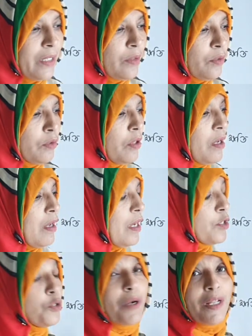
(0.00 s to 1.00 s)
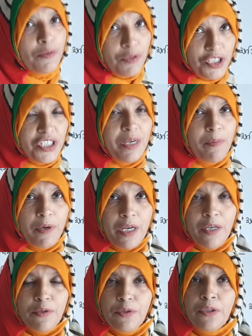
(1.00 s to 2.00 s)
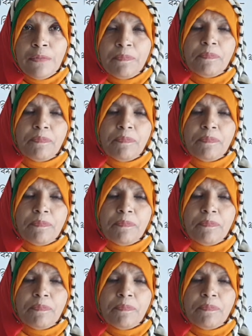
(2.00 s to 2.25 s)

কিন্তু চূড়ান্ত হিসাব বলা হতো